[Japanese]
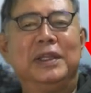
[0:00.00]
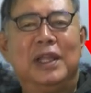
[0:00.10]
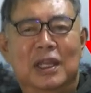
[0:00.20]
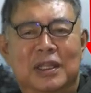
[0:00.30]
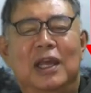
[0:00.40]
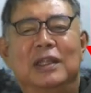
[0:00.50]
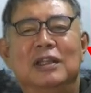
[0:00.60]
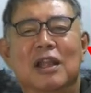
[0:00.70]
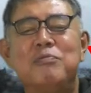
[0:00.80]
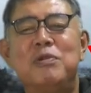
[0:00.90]
ただ
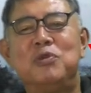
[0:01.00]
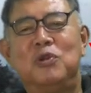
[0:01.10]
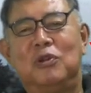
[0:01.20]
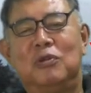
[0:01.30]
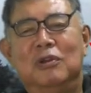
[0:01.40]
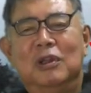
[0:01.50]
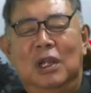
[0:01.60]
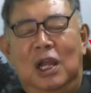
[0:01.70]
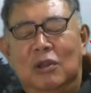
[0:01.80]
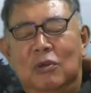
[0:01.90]
何べんも言うけど
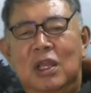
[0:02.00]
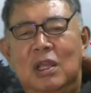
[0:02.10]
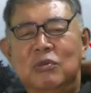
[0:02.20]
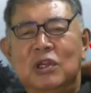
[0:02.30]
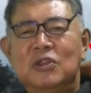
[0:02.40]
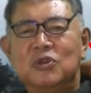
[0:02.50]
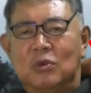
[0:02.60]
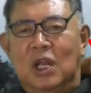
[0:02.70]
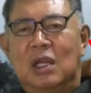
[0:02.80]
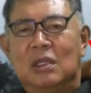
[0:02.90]
あの AM ラジオ
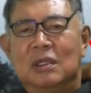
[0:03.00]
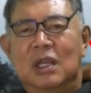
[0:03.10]
が